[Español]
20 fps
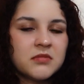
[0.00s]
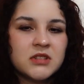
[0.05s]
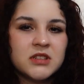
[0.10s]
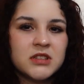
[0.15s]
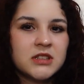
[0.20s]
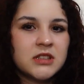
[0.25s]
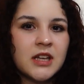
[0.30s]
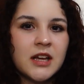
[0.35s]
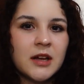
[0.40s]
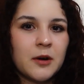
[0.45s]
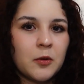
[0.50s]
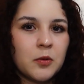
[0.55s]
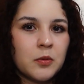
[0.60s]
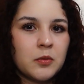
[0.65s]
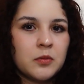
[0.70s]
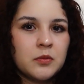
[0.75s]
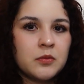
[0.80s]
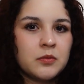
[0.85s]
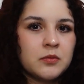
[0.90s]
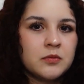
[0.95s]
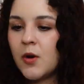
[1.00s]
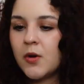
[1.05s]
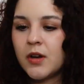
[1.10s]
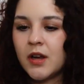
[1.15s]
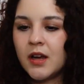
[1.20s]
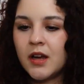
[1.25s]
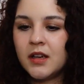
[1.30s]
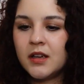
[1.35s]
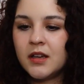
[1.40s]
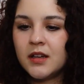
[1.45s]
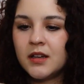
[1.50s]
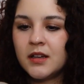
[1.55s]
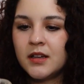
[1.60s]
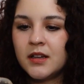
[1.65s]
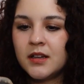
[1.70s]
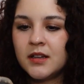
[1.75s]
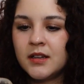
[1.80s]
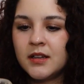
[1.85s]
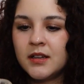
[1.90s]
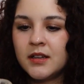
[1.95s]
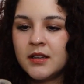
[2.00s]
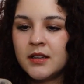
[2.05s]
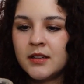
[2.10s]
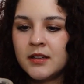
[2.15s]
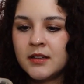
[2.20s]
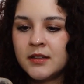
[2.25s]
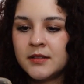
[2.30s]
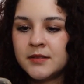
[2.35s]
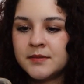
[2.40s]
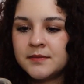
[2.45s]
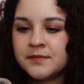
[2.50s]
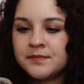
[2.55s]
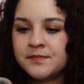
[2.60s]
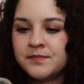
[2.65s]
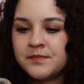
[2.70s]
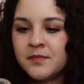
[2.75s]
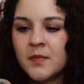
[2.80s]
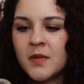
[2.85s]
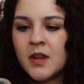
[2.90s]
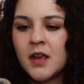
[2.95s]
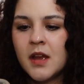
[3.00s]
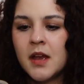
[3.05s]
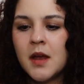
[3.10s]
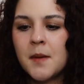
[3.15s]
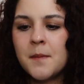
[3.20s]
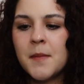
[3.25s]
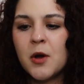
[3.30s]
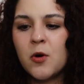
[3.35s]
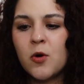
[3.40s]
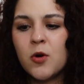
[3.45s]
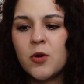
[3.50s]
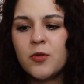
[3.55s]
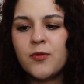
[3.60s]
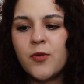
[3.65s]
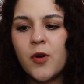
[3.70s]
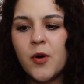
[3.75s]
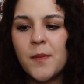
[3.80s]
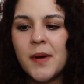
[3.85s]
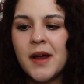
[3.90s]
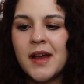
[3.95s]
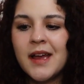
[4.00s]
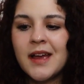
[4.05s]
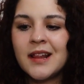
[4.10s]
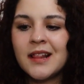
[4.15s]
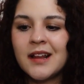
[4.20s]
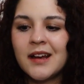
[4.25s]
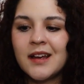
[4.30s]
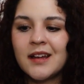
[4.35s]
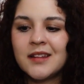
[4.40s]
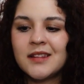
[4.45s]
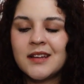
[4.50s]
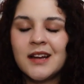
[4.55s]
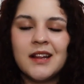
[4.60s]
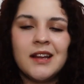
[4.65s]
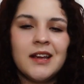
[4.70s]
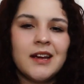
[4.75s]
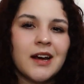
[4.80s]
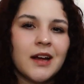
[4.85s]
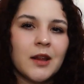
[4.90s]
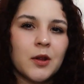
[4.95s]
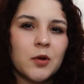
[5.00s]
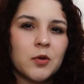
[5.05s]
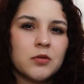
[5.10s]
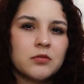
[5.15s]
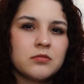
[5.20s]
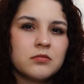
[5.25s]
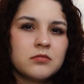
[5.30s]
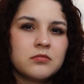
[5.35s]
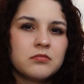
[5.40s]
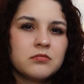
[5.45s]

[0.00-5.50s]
cero. Ok, eh, mejor forma en la que te han ligado.